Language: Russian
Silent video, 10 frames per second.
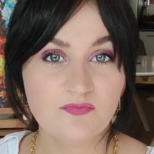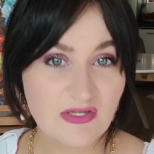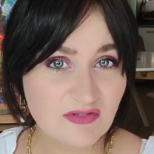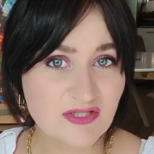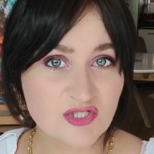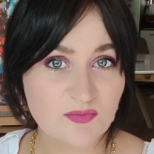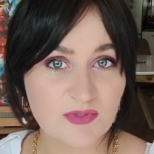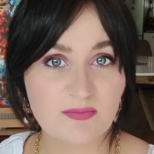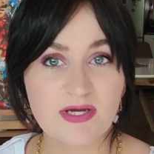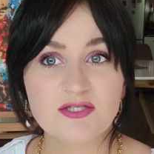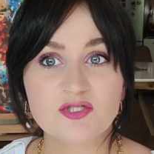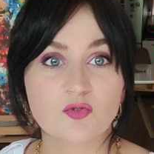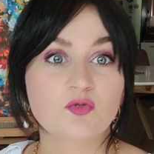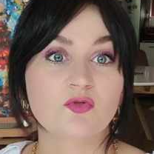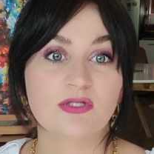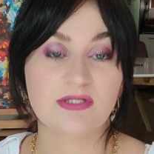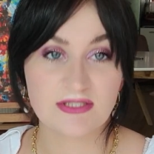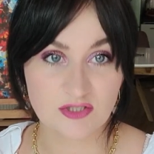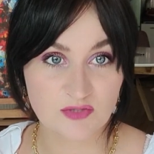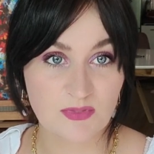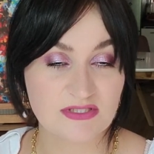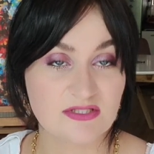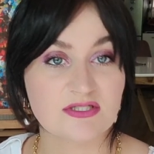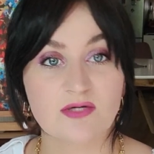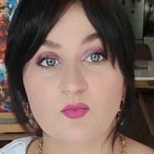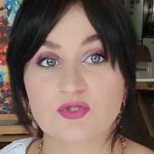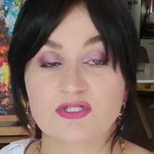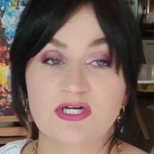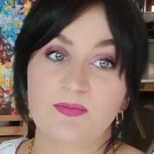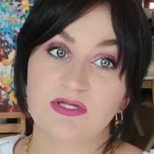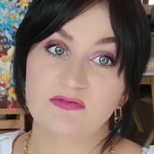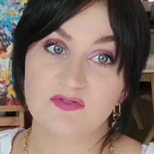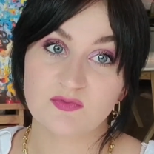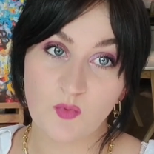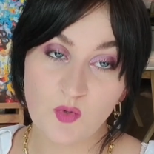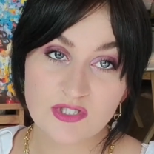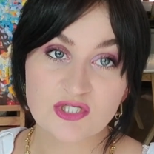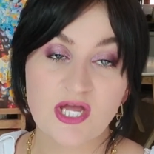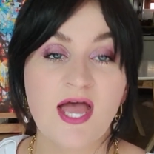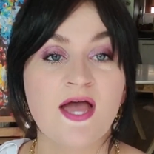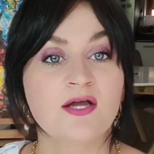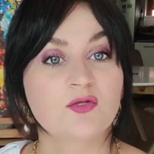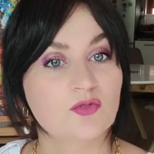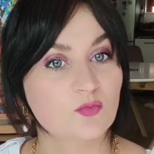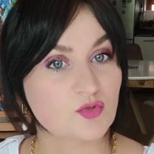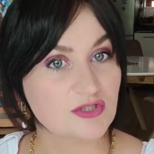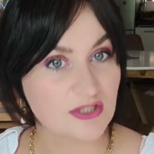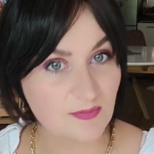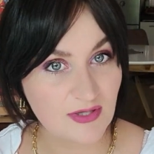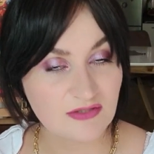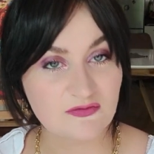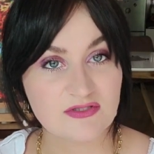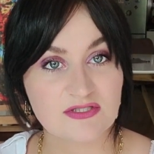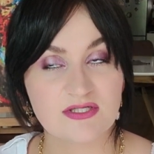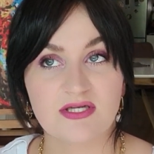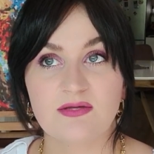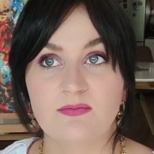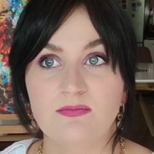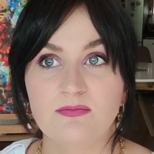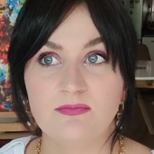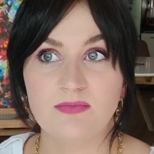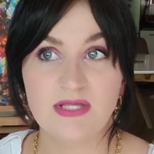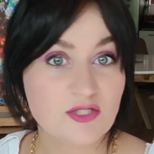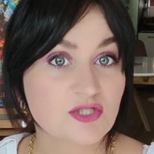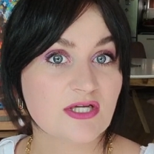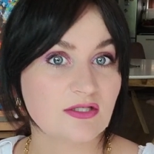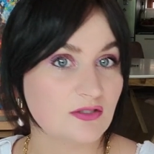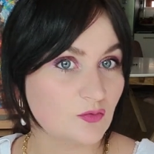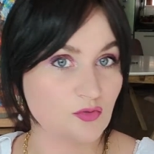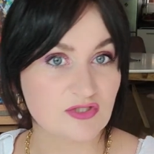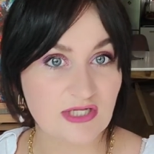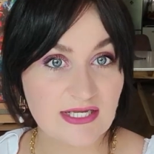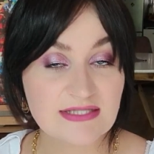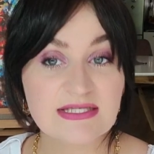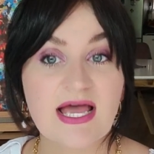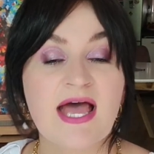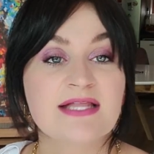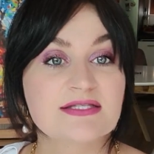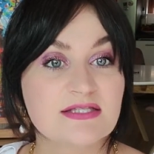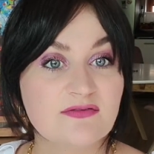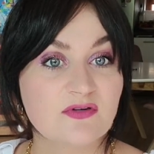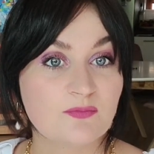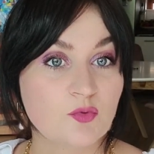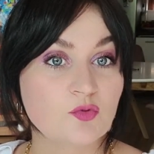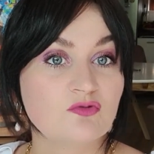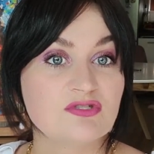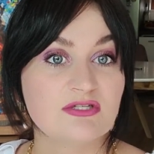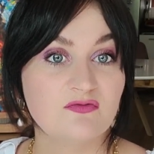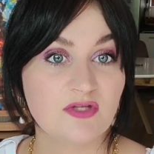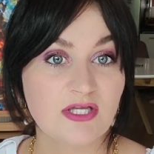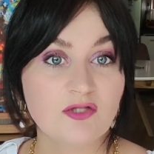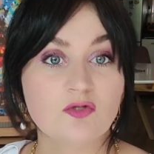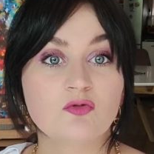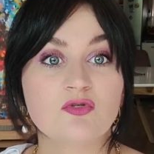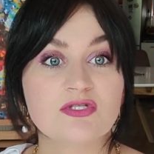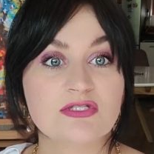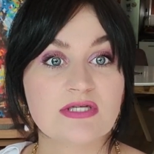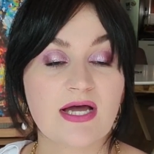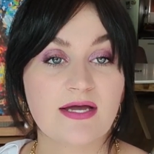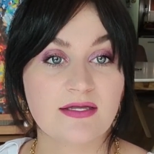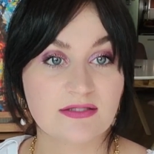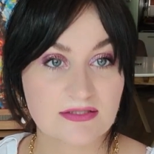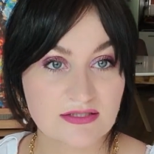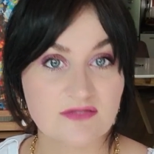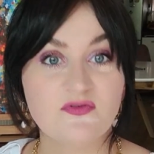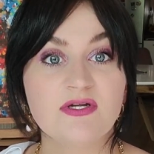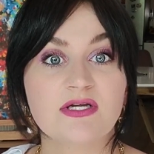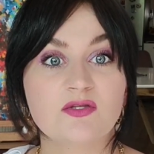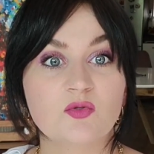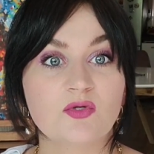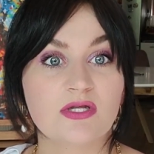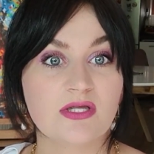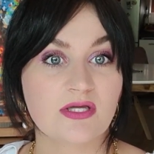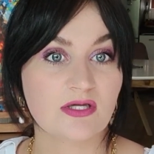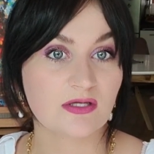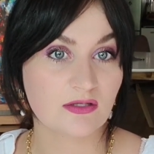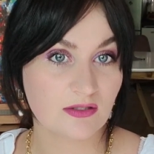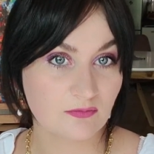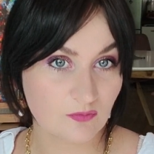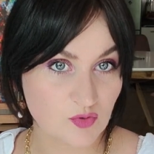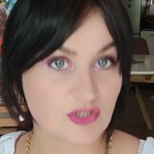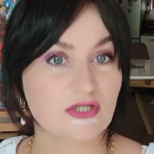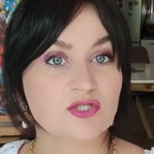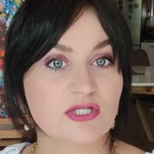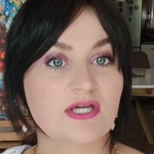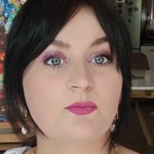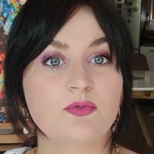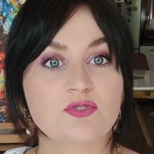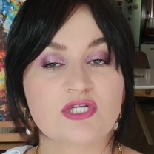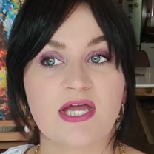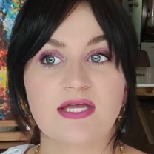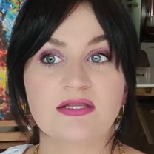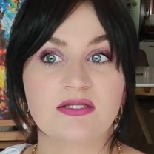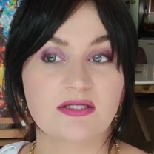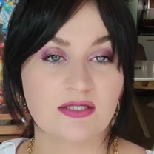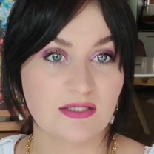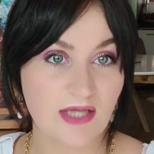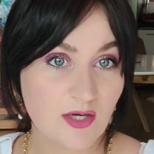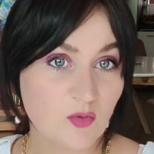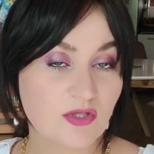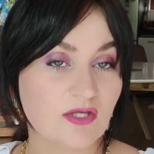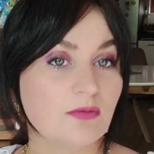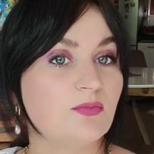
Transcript: мы должны понимать, что кто-то на этих же позициях может зарабатывать больше, кто-то может зарабатывать э, меньше. Это такой срез. Цифры будут все в нету, то есть э, это цифры, которые уже человек получает э, на руки